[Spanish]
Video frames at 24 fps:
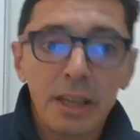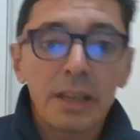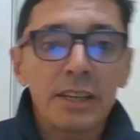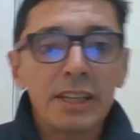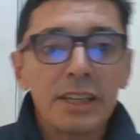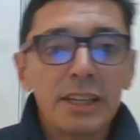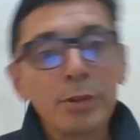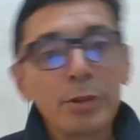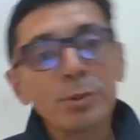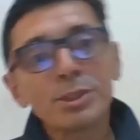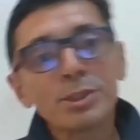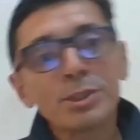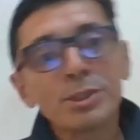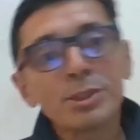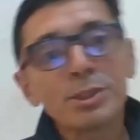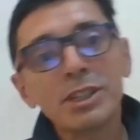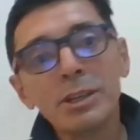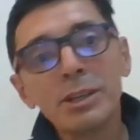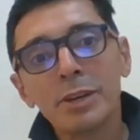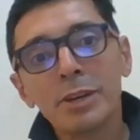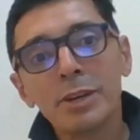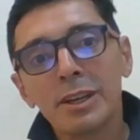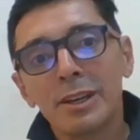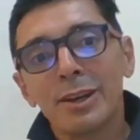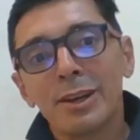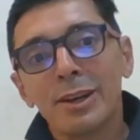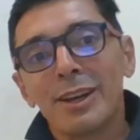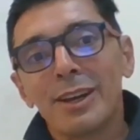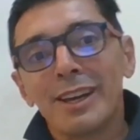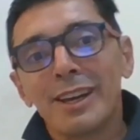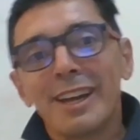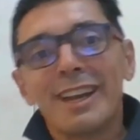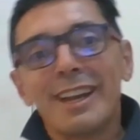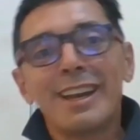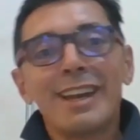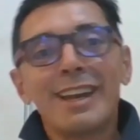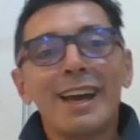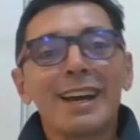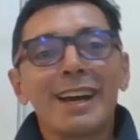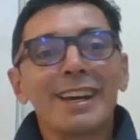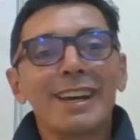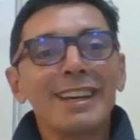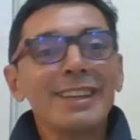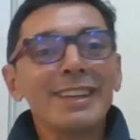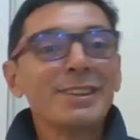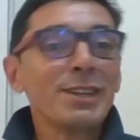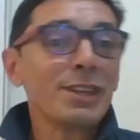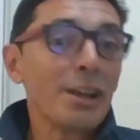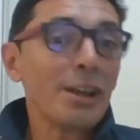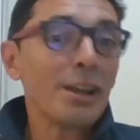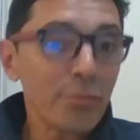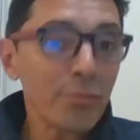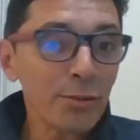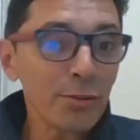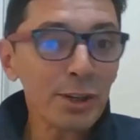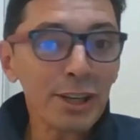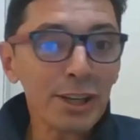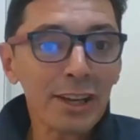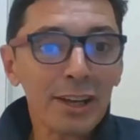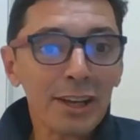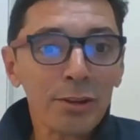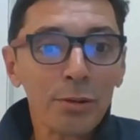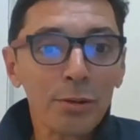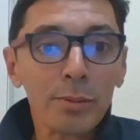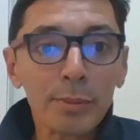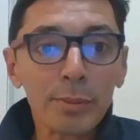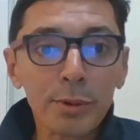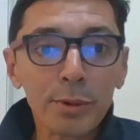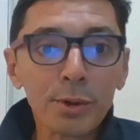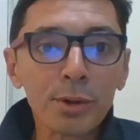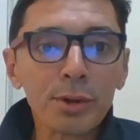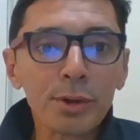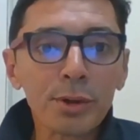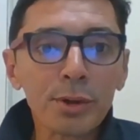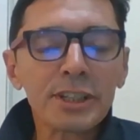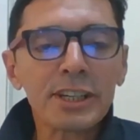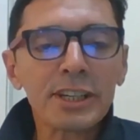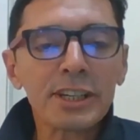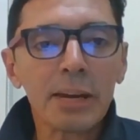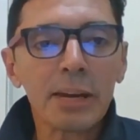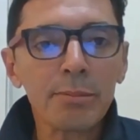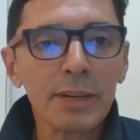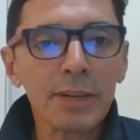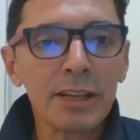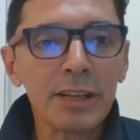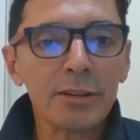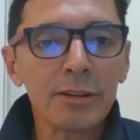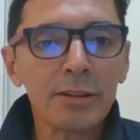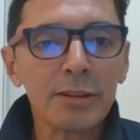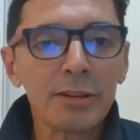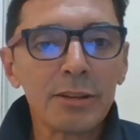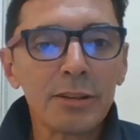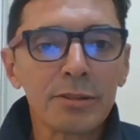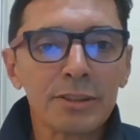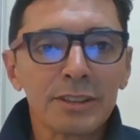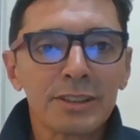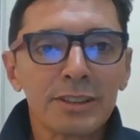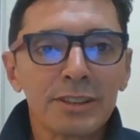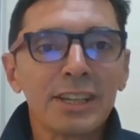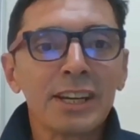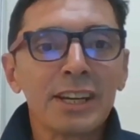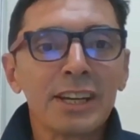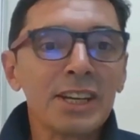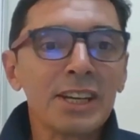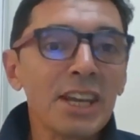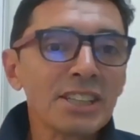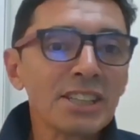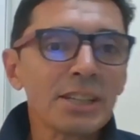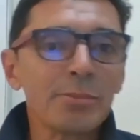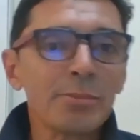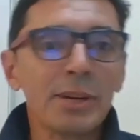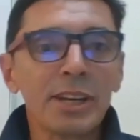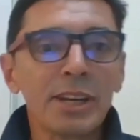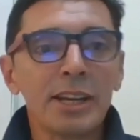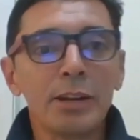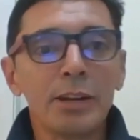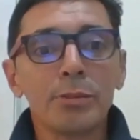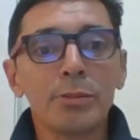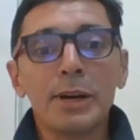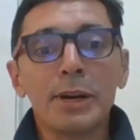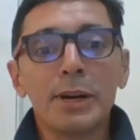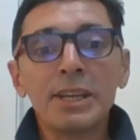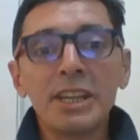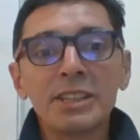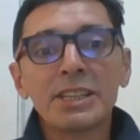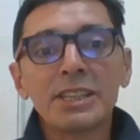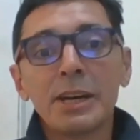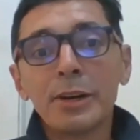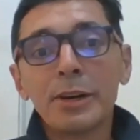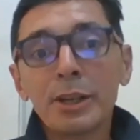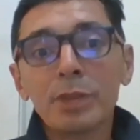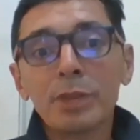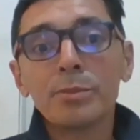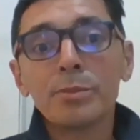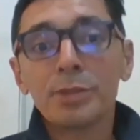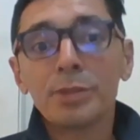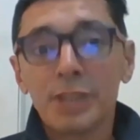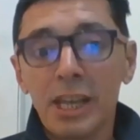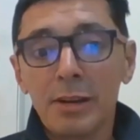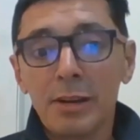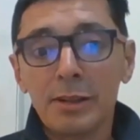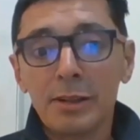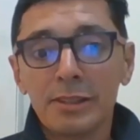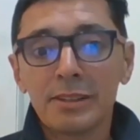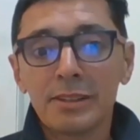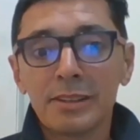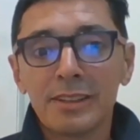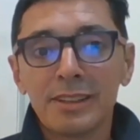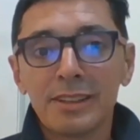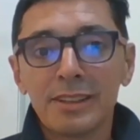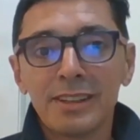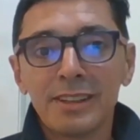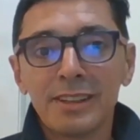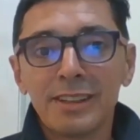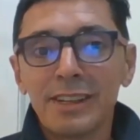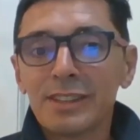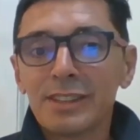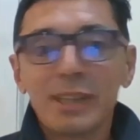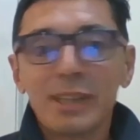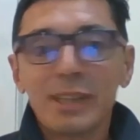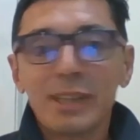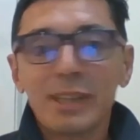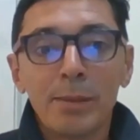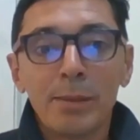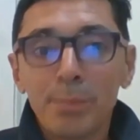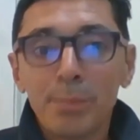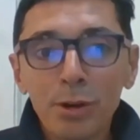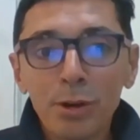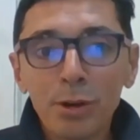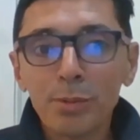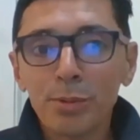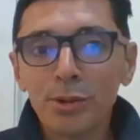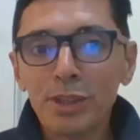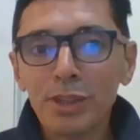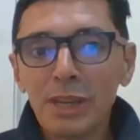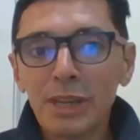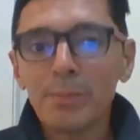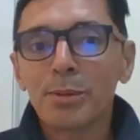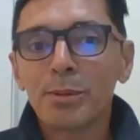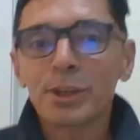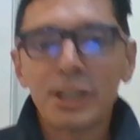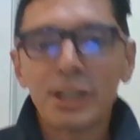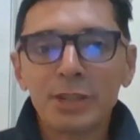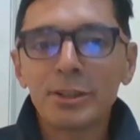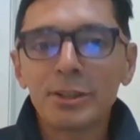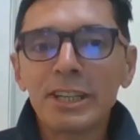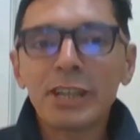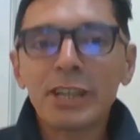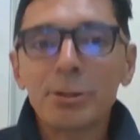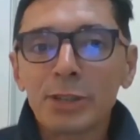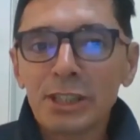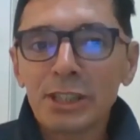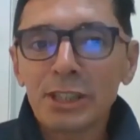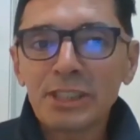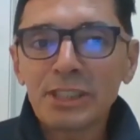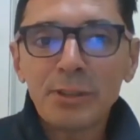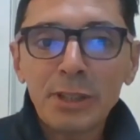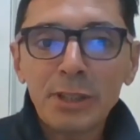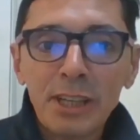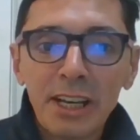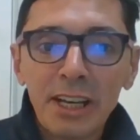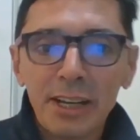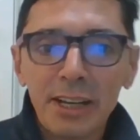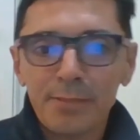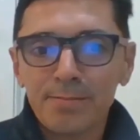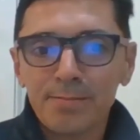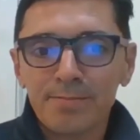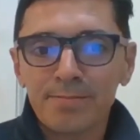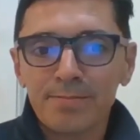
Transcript: Inclusive la gente de afuera, de Ombú, de Carmelo, que quería llamar a los parientes a ver cómo estaban, tampoco podían porque no había conectividad.